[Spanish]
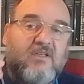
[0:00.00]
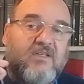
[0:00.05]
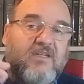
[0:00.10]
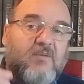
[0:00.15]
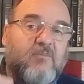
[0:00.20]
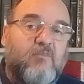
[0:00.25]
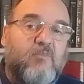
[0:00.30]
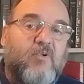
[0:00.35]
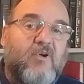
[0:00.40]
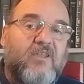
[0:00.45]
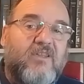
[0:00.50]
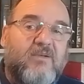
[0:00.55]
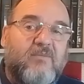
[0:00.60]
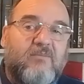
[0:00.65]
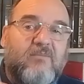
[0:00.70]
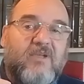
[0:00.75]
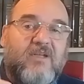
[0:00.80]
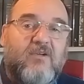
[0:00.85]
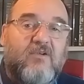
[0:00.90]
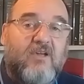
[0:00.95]
que
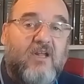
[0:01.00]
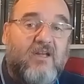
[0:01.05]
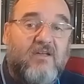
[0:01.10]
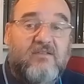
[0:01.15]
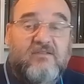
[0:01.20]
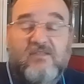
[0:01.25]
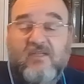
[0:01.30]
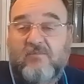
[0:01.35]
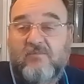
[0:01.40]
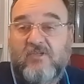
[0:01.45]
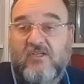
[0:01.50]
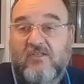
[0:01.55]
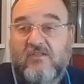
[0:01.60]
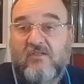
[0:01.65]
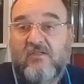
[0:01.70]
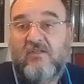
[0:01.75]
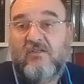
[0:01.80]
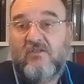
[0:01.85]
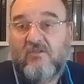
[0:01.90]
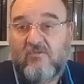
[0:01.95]
pueden mejorar
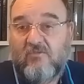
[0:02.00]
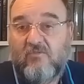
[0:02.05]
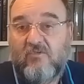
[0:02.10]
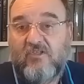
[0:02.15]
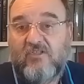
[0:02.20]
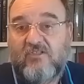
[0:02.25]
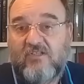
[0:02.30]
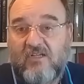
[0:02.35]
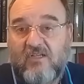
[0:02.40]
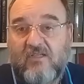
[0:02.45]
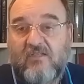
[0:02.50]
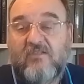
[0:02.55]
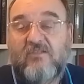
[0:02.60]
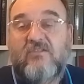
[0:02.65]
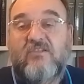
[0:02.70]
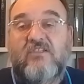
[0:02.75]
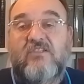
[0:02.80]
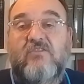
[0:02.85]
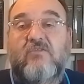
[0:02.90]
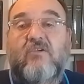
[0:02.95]
también nuestra
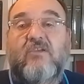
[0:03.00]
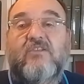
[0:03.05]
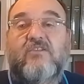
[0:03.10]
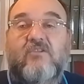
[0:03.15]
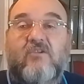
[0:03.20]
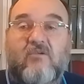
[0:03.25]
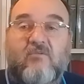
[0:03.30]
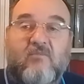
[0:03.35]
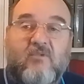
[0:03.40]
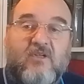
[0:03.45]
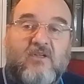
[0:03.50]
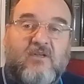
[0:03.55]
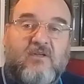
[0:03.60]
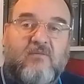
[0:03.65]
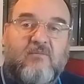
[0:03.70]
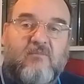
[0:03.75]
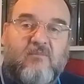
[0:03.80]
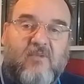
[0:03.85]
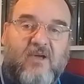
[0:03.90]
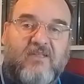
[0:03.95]
situación
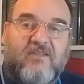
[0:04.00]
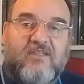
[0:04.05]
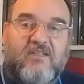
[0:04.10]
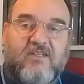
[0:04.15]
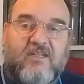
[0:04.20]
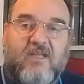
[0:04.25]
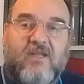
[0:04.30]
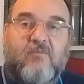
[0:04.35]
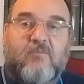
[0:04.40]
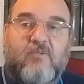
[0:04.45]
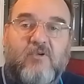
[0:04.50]
material.